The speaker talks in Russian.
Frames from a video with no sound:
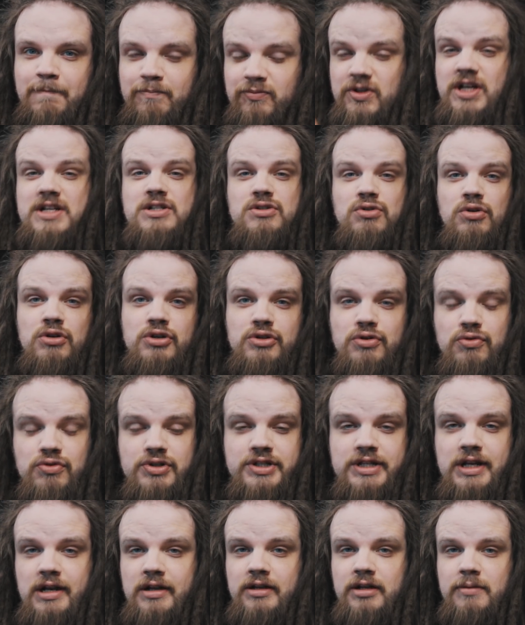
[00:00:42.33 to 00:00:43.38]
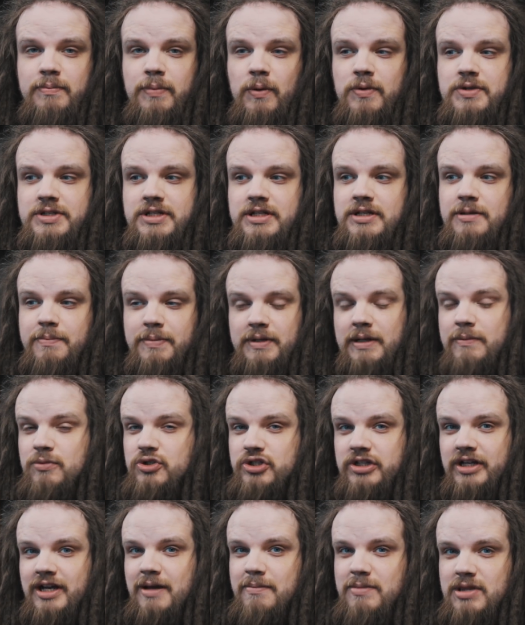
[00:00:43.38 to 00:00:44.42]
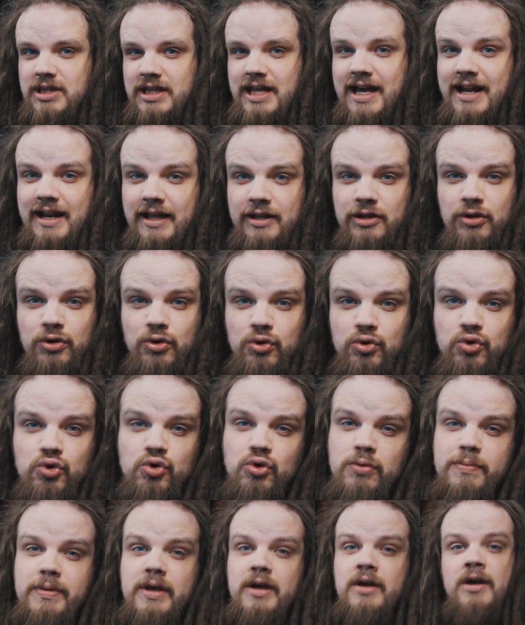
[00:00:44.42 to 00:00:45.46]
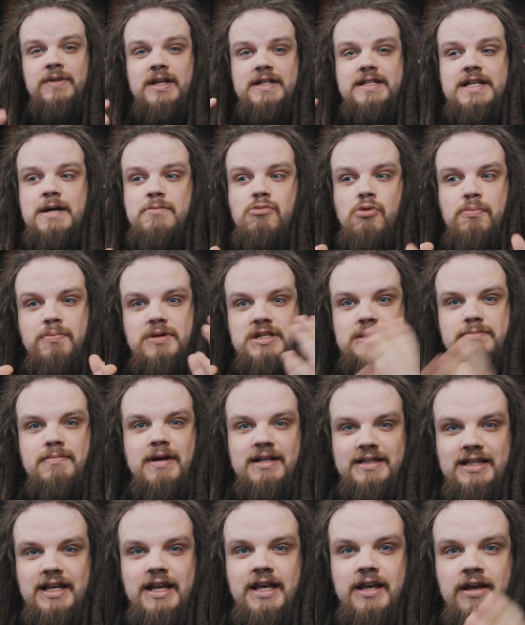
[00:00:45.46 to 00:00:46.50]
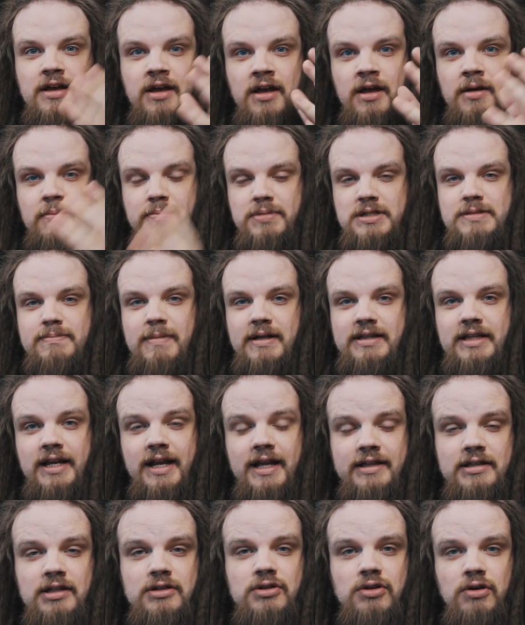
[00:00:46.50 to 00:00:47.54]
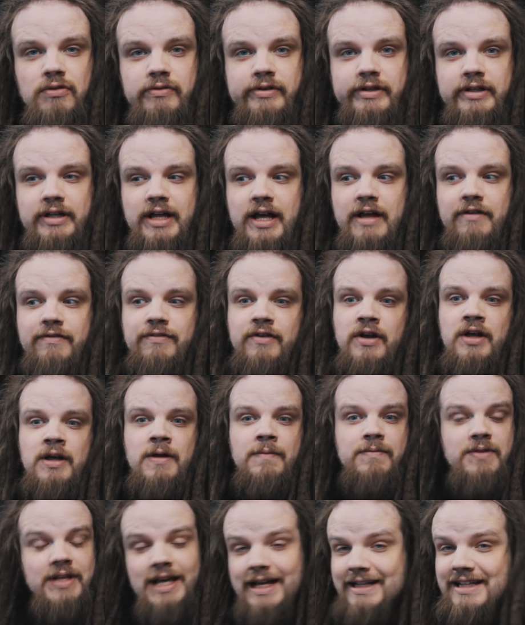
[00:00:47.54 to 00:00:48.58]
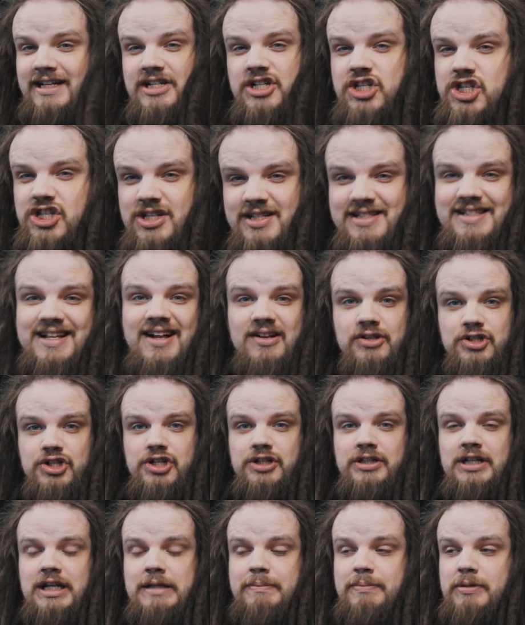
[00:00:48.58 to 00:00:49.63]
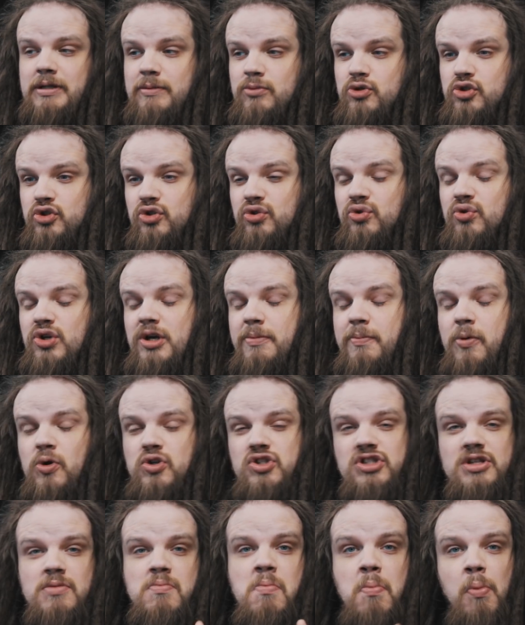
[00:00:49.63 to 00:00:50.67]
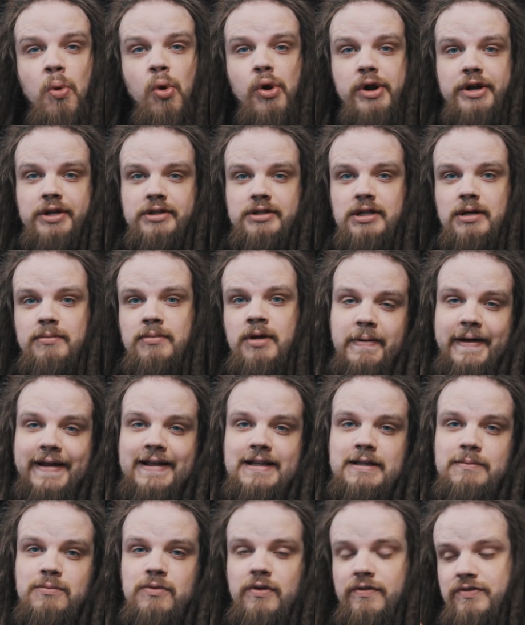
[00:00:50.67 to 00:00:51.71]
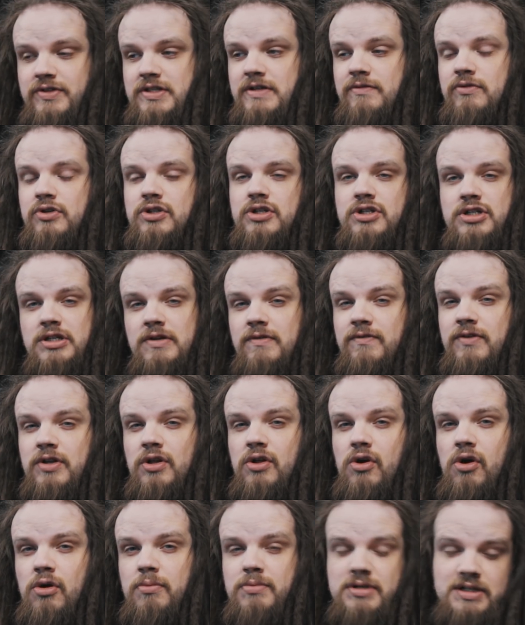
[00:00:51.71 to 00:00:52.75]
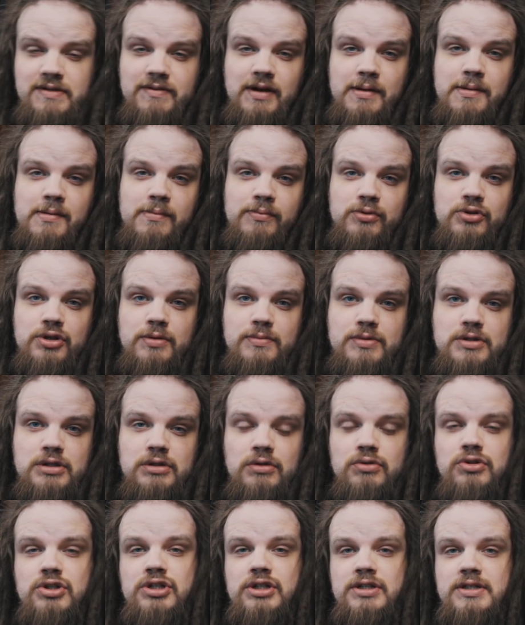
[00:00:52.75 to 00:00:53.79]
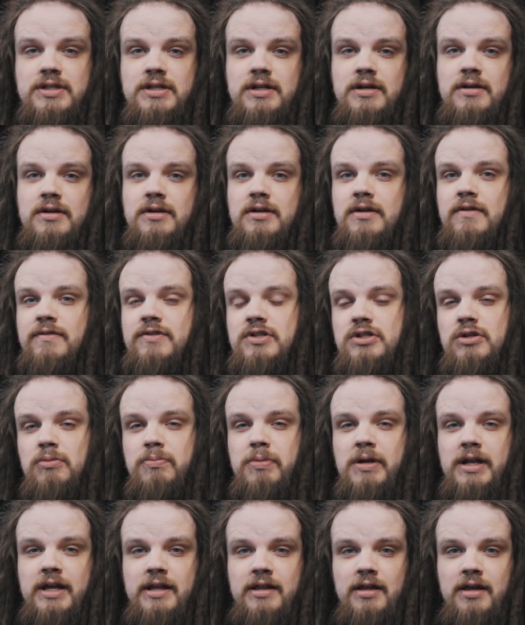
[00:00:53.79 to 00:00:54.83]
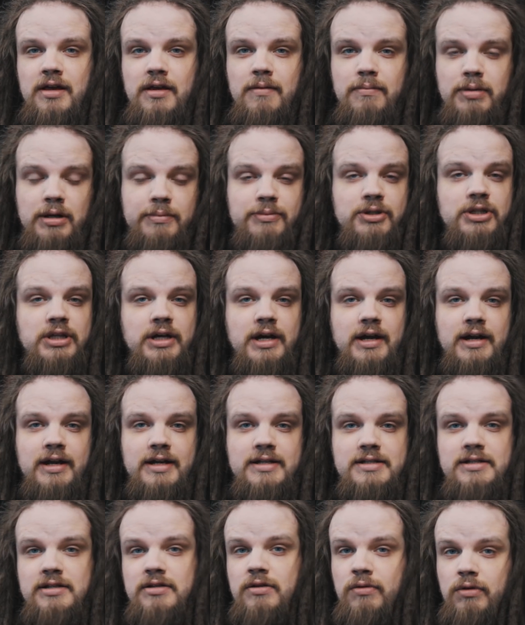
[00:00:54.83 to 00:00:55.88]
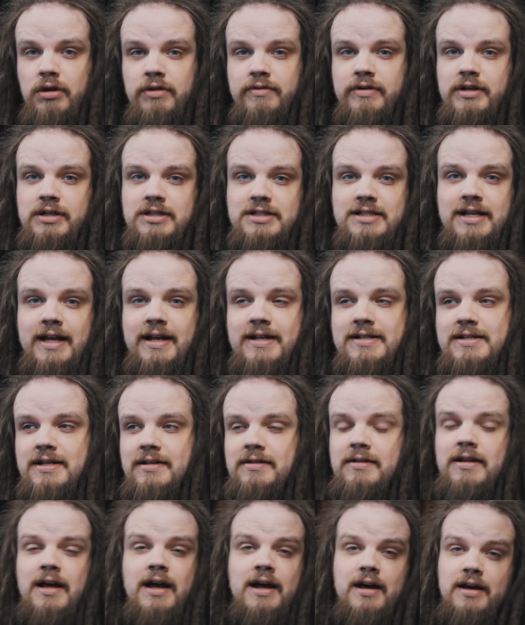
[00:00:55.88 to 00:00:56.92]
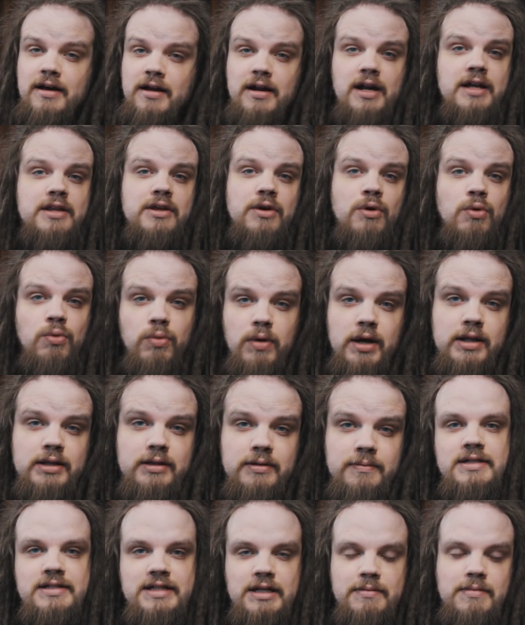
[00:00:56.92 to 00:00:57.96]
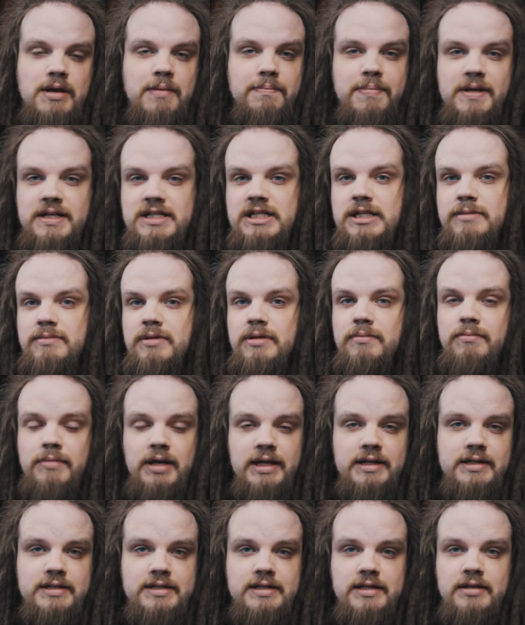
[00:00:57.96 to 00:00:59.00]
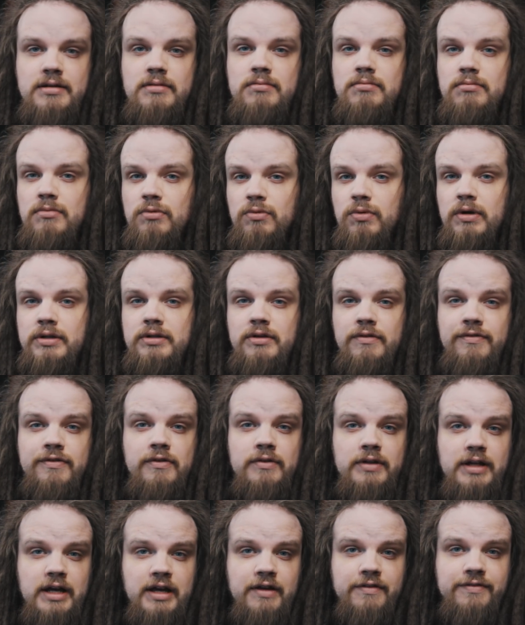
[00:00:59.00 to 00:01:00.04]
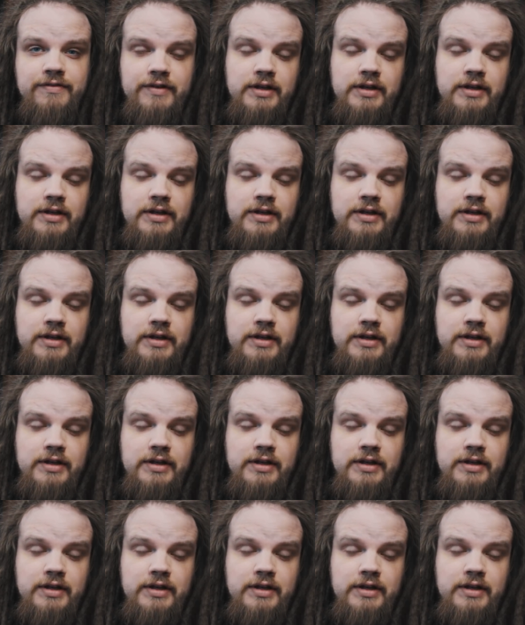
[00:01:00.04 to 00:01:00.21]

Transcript: настолько усиленно просите, потому что комментарии на ютубе на тему «Посмотри, посмотри этот новый лайв» я даже не стал считать, потому что ну их просто море там. Поэтому в сегодняшнем видео мы с вами будем слушать э, выступление Bring Me The Horizon и Оливера Сайкса на радио Radio One с тремя песнями Medicine, Wonderful Life